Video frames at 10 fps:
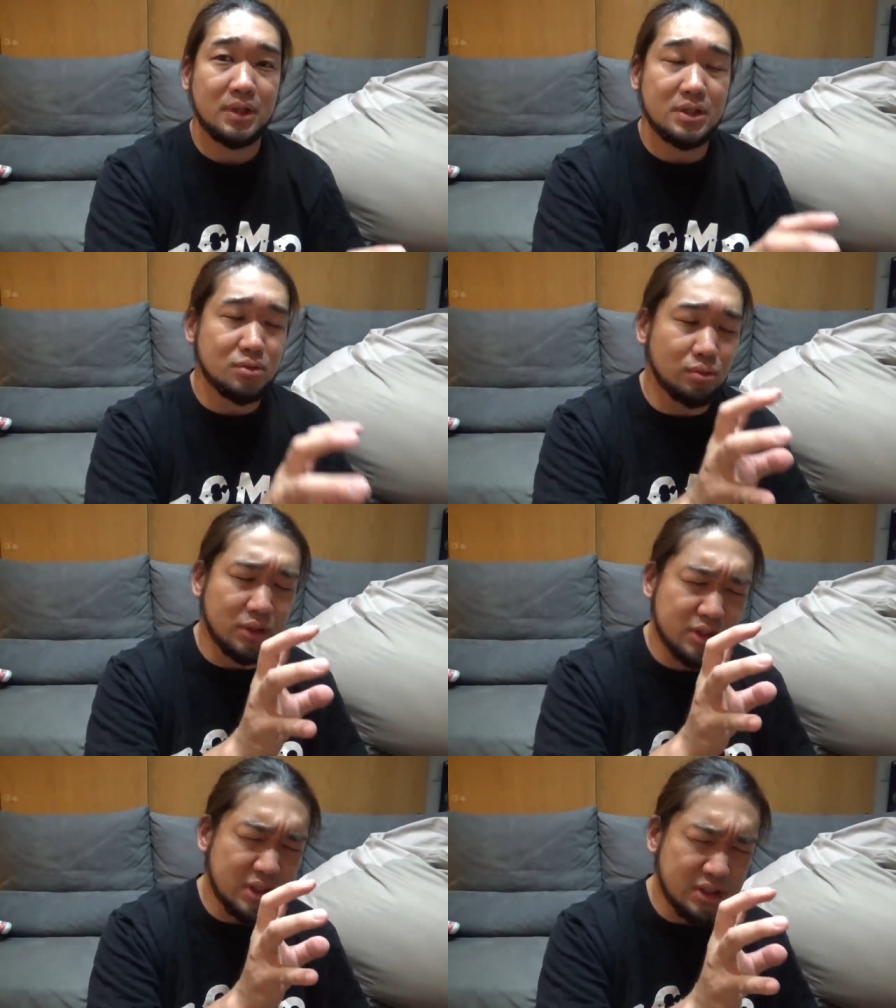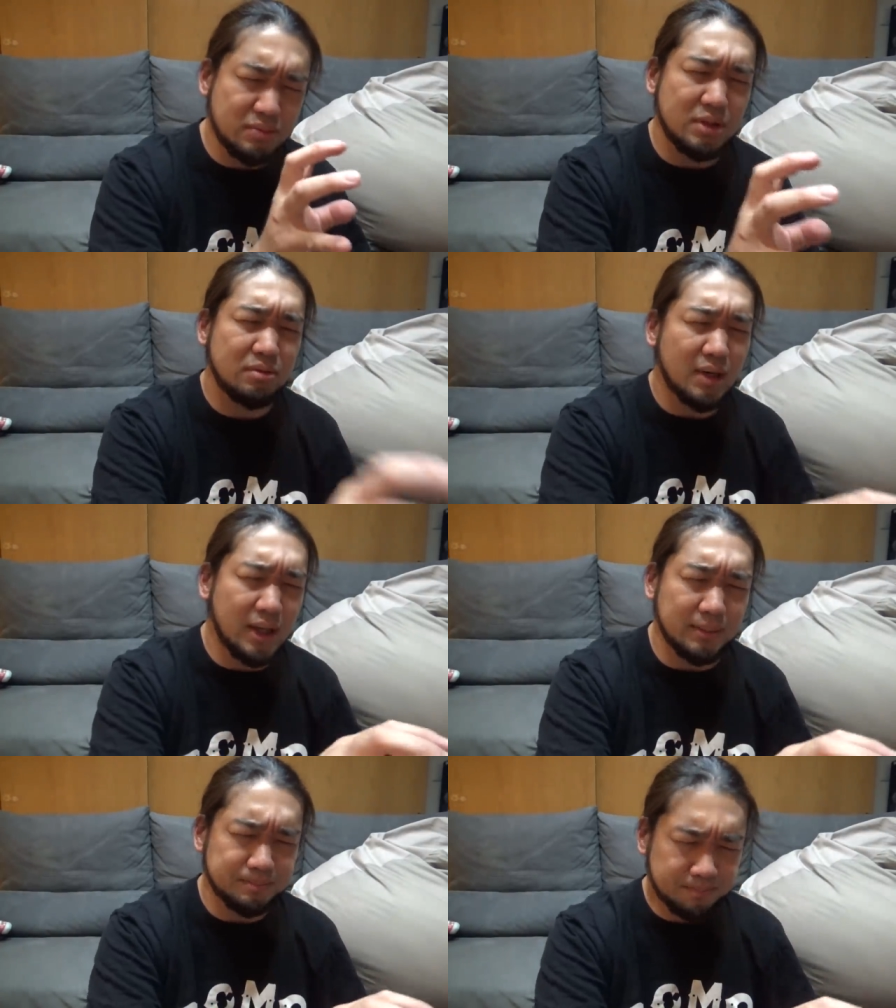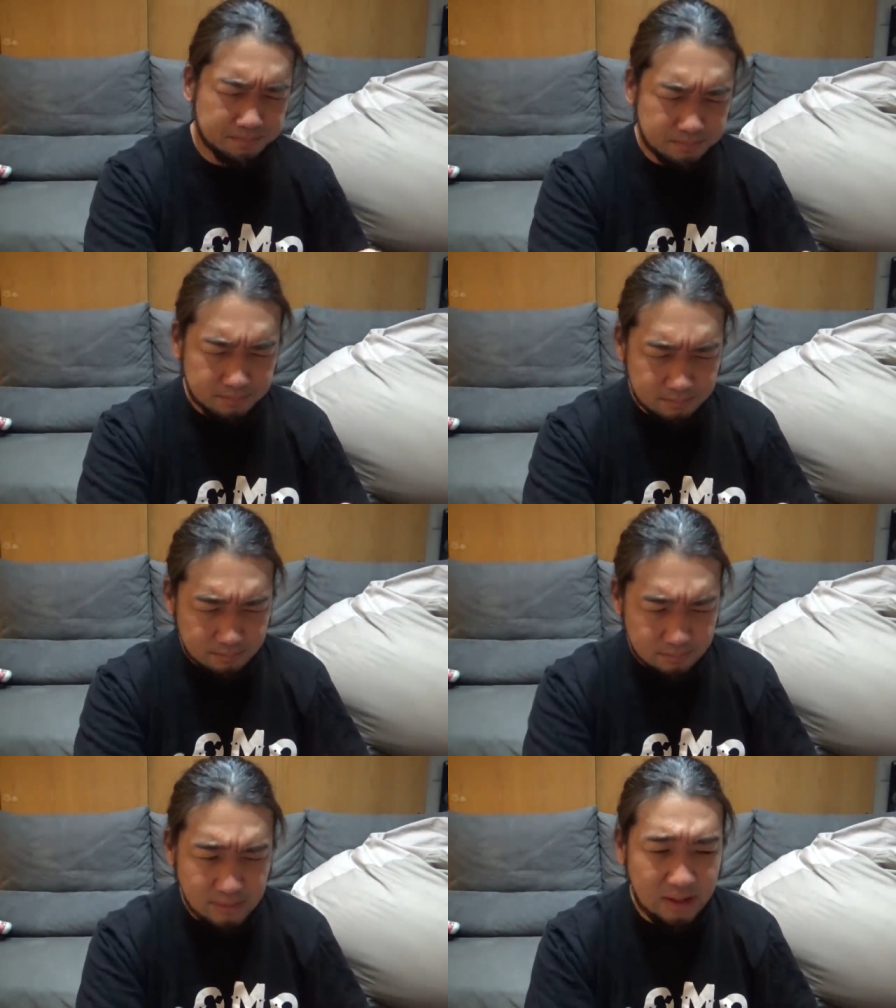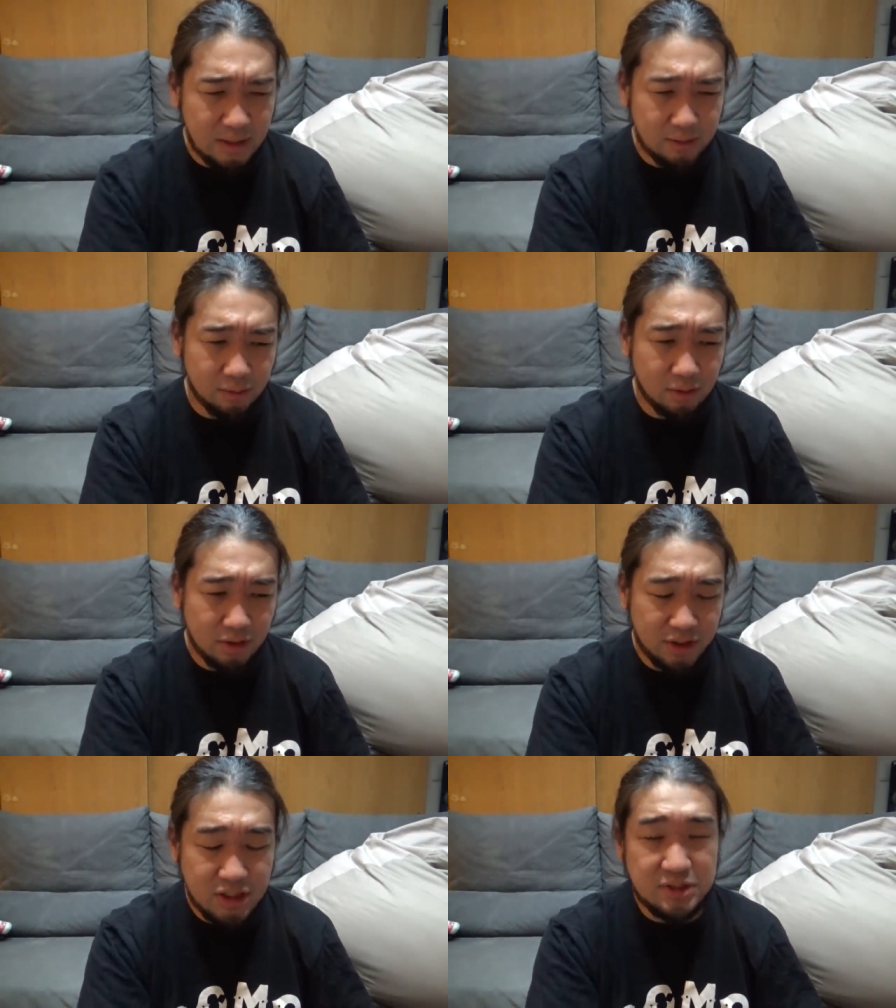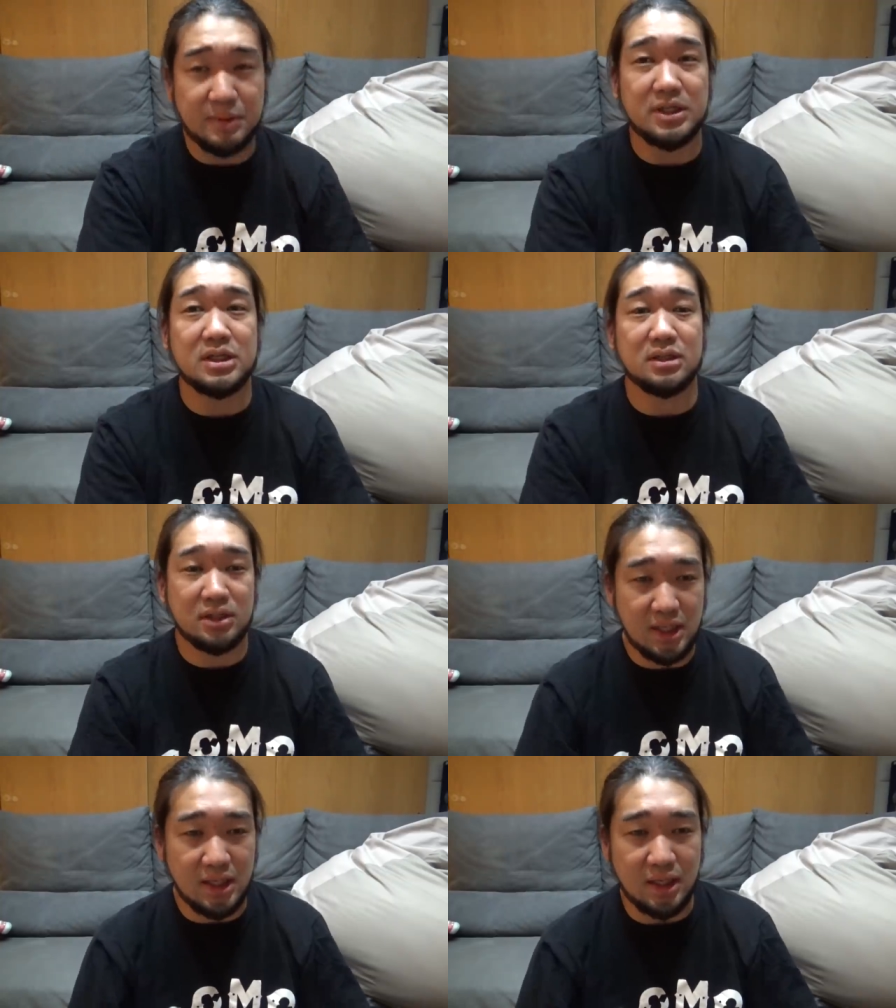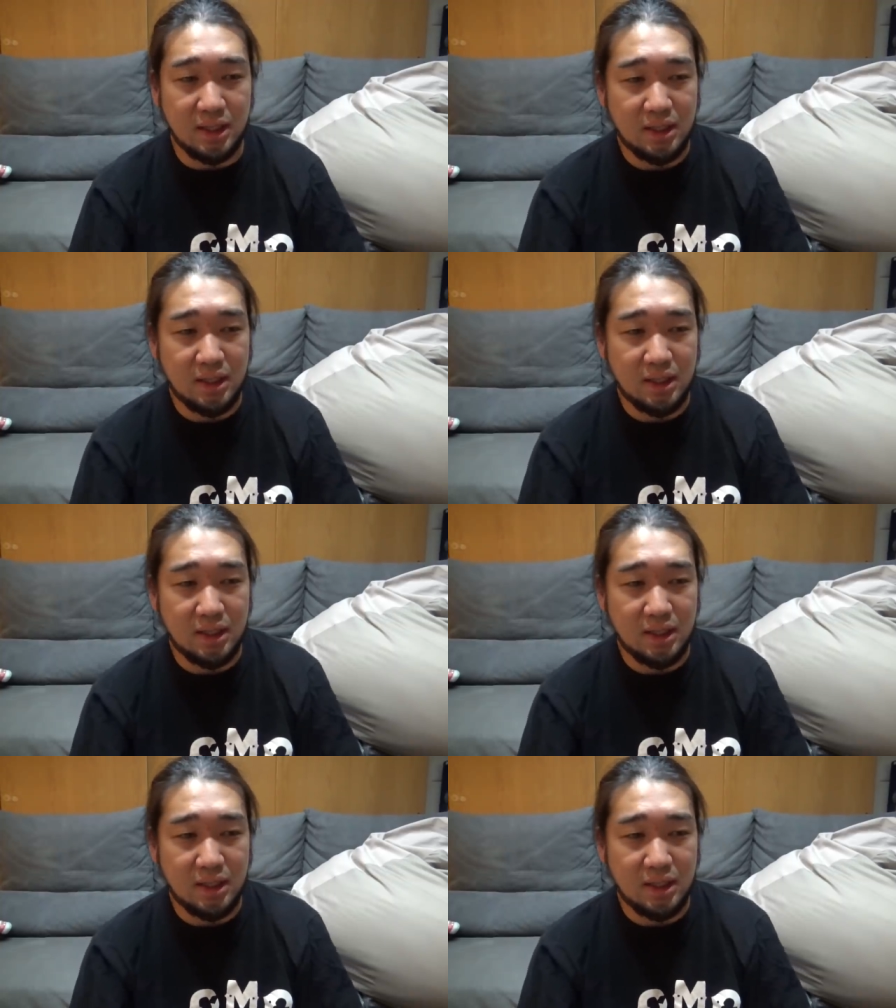でそこでジャスミンはなんかあの市場に行って